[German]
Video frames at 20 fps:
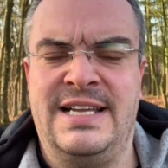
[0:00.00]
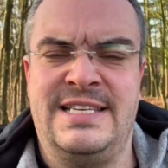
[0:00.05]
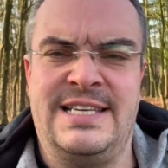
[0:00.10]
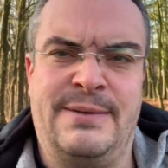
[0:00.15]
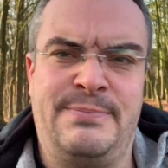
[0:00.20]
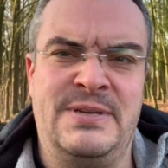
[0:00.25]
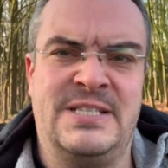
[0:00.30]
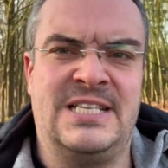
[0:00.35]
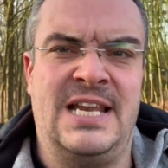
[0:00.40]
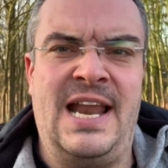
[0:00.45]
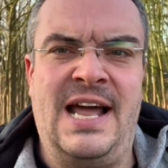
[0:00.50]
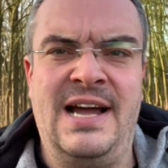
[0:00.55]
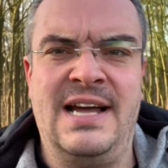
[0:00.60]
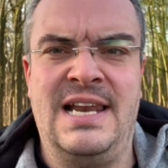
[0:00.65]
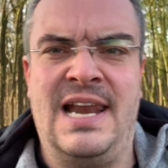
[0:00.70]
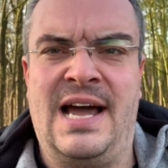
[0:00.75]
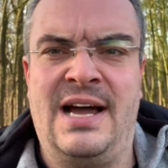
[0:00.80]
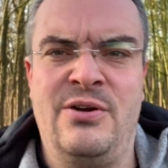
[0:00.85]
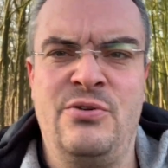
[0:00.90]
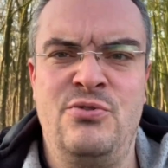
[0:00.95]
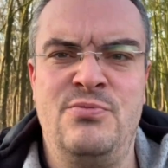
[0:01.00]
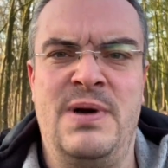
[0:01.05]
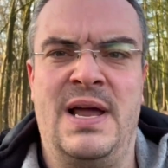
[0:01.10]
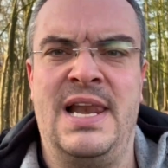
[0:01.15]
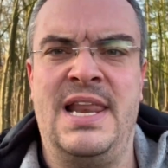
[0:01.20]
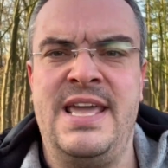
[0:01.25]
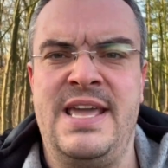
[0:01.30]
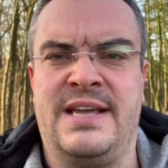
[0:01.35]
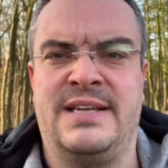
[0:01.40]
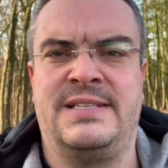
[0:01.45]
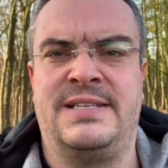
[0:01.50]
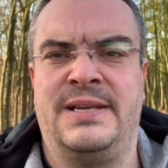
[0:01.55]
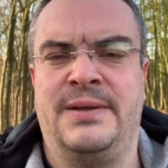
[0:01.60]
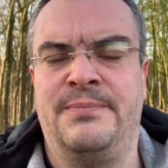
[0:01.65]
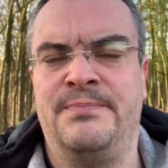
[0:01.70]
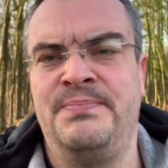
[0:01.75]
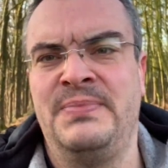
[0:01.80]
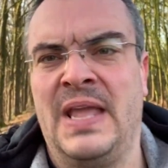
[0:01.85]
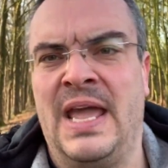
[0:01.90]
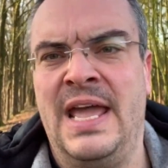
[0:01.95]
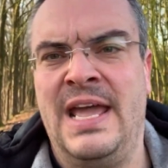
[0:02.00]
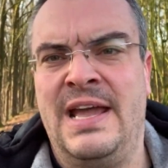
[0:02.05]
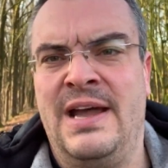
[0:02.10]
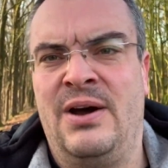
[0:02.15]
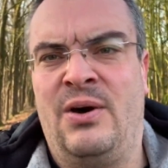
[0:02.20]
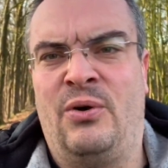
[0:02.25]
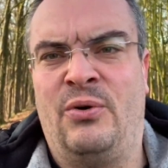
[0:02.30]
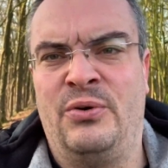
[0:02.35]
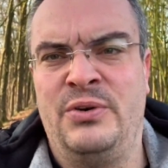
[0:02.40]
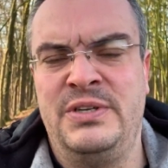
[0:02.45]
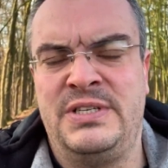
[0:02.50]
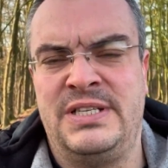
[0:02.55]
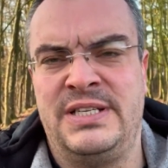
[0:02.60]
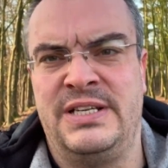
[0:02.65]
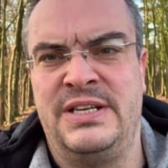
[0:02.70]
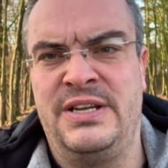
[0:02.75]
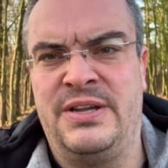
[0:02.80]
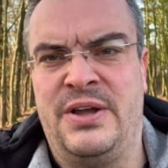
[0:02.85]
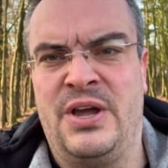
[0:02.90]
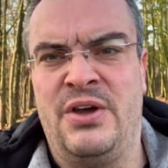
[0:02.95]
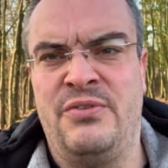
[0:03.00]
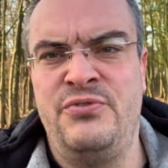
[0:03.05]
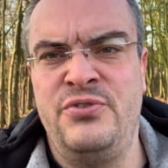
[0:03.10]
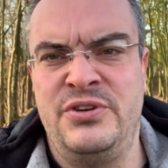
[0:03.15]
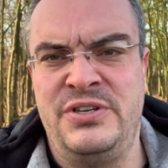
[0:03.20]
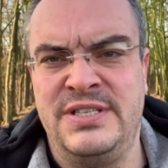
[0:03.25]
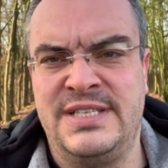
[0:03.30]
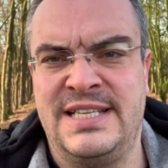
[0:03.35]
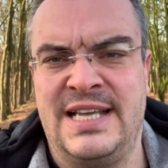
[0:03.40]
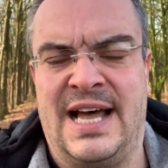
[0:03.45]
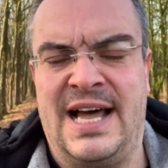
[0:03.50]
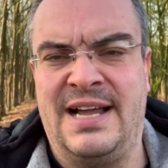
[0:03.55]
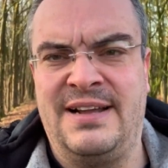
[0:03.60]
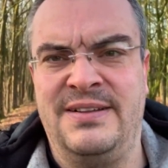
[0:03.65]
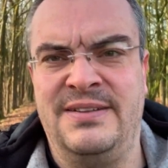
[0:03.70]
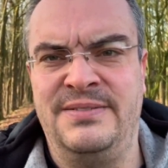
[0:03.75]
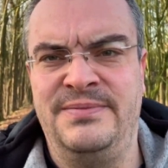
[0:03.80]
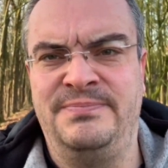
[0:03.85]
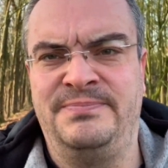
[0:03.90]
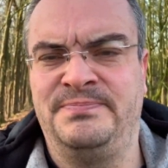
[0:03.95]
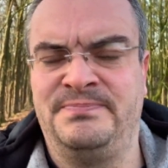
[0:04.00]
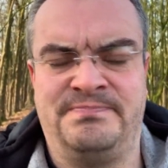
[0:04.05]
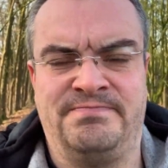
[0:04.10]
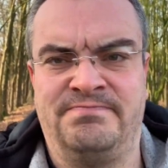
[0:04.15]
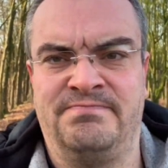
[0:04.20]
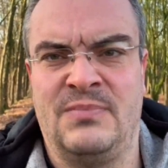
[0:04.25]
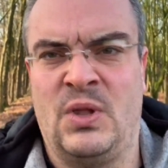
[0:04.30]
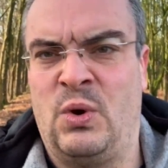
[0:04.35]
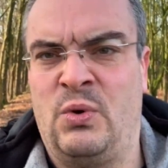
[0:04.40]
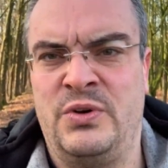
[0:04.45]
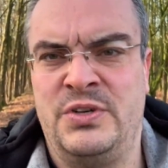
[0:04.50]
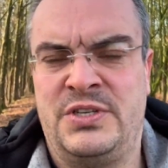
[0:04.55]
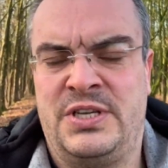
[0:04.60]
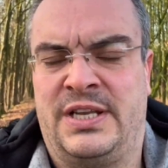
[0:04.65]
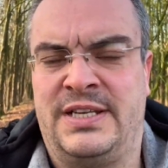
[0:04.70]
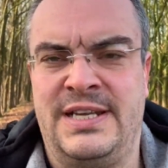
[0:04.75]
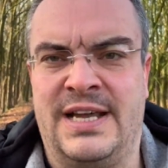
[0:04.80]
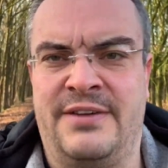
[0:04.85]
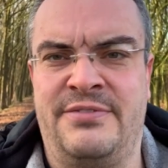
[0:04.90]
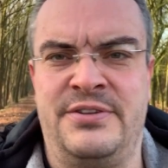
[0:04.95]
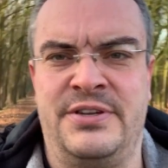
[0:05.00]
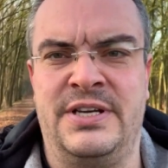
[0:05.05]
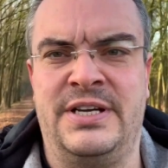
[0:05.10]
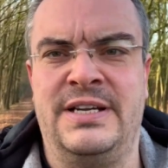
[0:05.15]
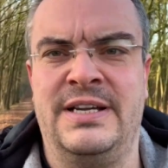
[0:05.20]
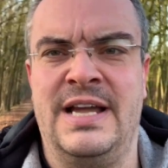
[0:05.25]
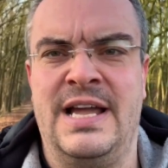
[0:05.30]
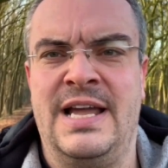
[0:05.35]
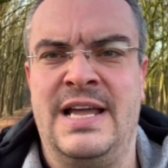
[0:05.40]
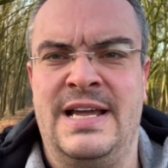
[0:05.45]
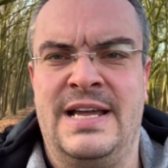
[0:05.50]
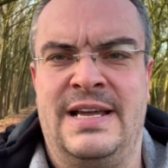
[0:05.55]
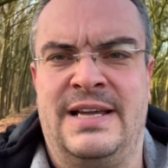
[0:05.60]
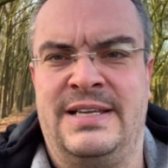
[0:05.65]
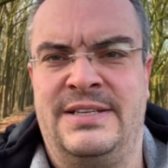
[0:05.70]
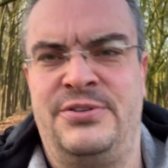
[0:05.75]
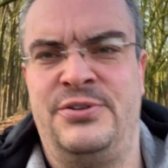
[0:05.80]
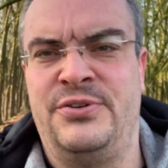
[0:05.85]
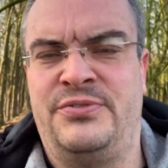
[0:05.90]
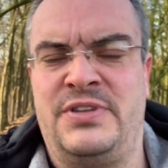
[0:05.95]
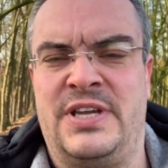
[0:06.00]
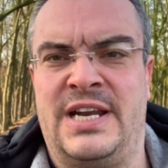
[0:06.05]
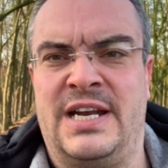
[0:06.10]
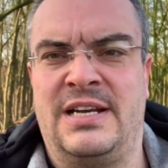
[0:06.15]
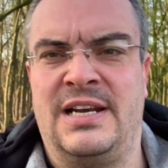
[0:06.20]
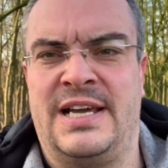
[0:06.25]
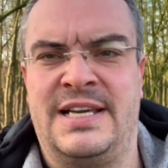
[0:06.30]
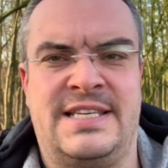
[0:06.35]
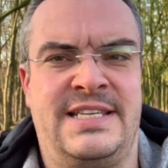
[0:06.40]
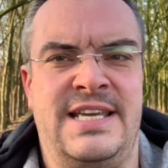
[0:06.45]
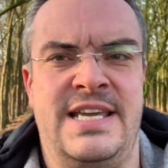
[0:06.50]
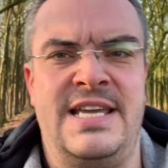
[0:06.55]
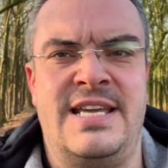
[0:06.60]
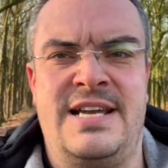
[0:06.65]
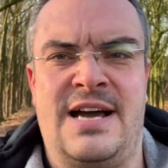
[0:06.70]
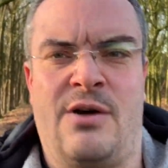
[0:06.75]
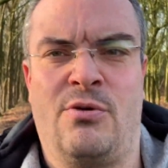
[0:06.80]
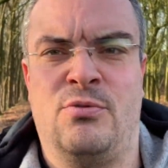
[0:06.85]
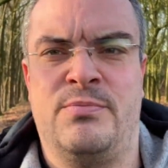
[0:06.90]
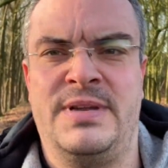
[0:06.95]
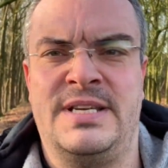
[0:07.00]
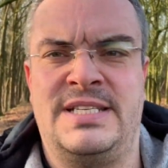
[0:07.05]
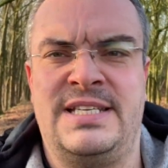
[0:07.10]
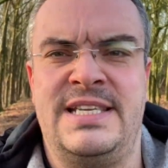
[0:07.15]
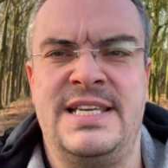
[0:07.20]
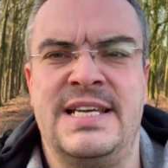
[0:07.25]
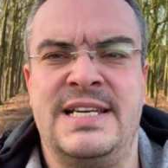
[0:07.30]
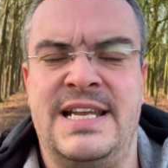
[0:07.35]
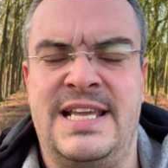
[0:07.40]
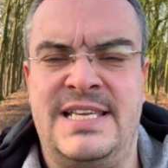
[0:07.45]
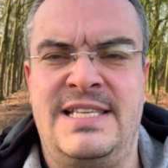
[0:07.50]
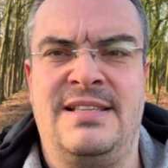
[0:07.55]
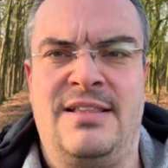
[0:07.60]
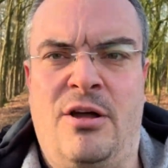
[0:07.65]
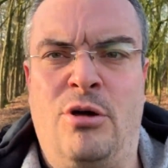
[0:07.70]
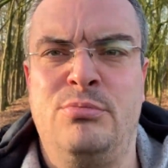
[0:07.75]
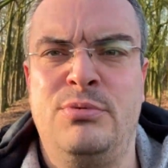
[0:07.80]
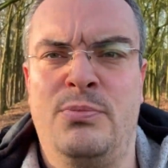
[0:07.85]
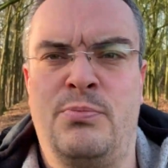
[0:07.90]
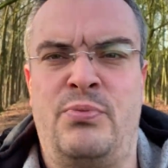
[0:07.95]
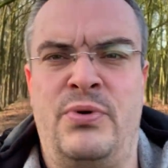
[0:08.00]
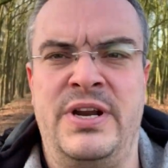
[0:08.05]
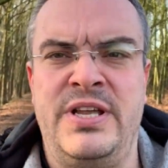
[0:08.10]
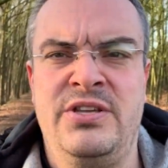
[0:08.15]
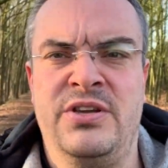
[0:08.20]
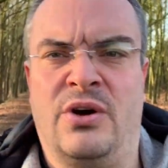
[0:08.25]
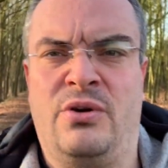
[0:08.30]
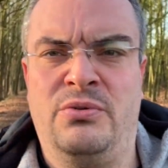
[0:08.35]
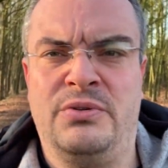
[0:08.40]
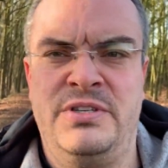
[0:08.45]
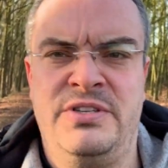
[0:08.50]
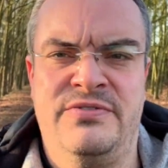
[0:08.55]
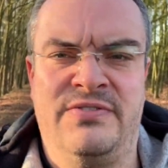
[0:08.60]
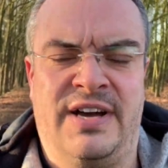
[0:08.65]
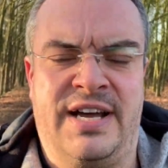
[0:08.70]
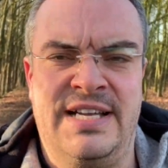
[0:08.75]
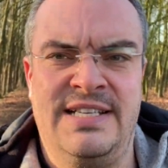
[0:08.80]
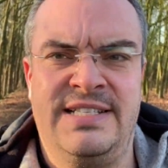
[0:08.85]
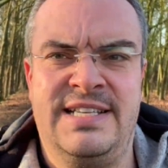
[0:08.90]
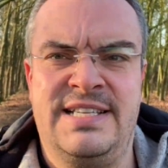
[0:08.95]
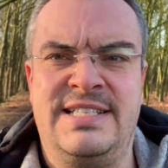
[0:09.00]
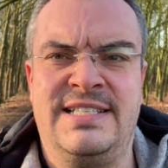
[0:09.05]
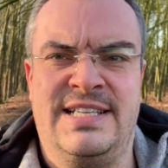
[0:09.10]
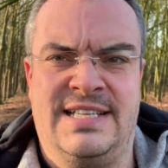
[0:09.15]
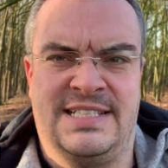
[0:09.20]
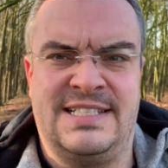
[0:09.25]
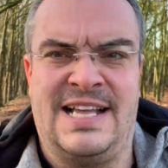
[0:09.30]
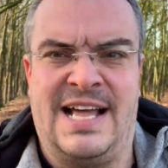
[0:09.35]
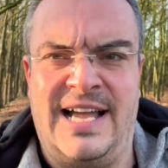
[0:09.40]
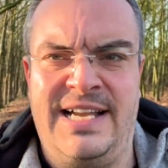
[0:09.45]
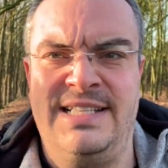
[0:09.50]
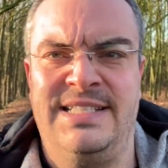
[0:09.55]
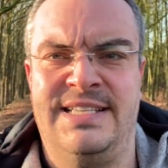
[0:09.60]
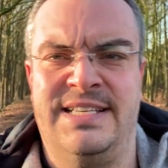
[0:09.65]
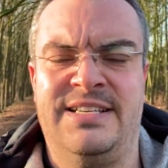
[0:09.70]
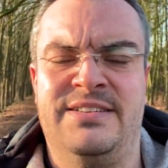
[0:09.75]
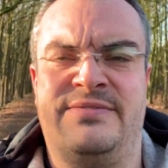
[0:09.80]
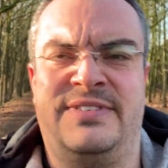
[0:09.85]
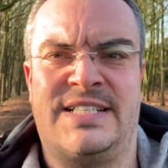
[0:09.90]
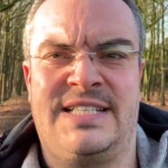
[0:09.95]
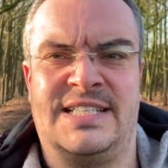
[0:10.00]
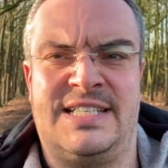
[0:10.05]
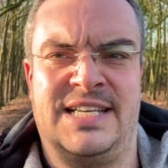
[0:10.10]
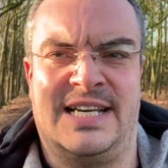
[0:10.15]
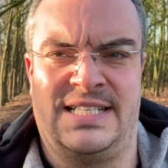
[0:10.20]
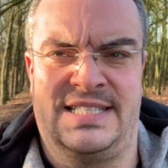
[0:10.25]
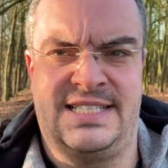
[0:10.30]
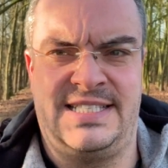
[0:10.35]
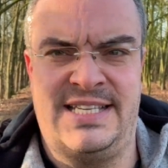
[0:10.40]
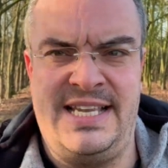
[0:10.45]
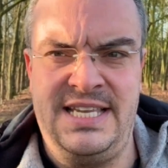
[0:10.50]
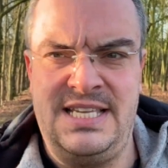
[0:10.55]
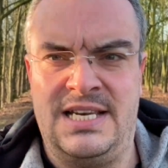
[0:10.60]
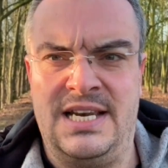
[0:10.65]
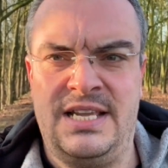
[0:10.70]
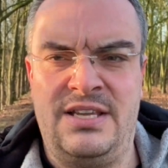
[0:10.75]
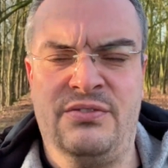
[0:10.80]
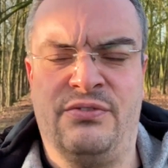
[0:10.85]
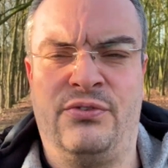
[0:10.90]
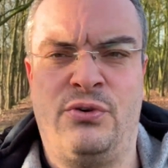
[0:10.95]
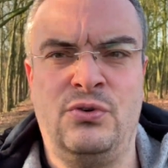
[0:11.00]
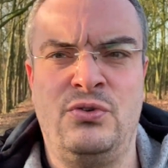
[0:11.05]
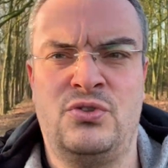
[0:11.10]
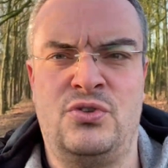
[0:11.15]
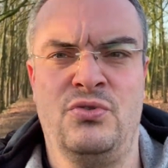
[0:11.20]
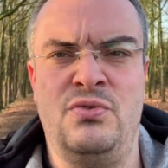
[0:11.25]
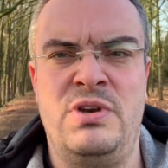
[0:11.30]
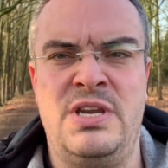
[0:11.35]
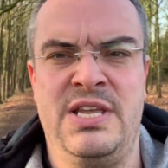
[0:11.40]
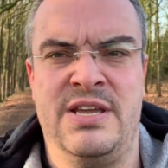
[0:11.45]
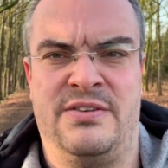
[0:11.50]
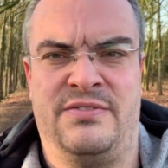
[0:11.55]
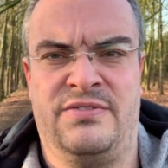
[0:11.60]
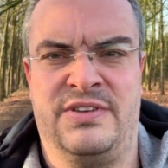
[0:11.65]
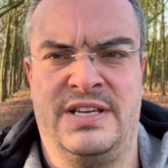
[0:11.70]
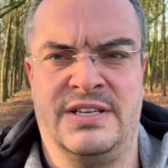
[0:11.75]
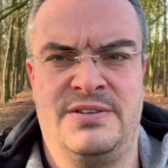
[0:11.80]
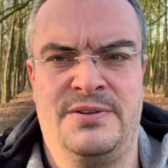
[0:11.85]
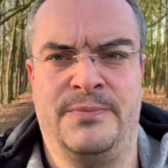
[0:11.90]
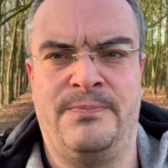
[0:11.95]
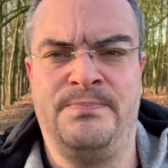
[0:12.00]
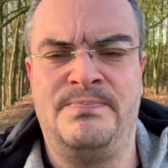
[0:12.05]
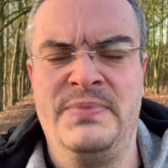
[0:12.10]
ich habe jetzt lange, lange überlegt und äh, würde sagen, und dafür dürft ihr dann gleich gegen argumentieren, ich glaube, Bring Your Own Device ist das Einzige, was tatsächlich funktionieren wird.